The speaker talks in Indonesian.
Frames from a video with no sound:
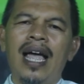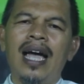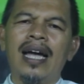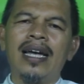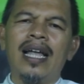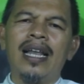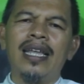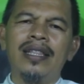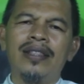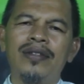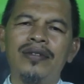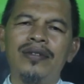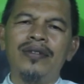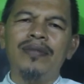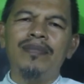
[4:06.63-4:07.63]
Akal
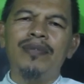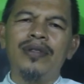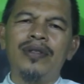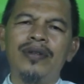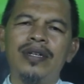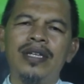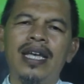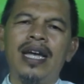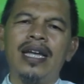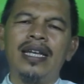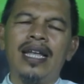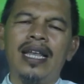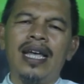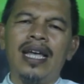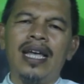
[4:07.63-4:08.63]
itu butuhnya
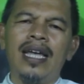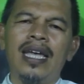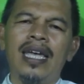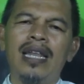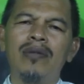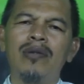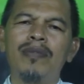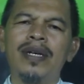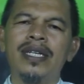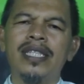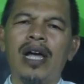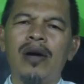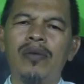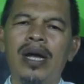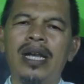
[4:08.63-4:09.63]
adalah ilmu
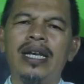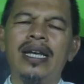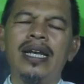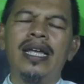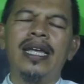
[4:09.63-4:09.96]
pengetahuan.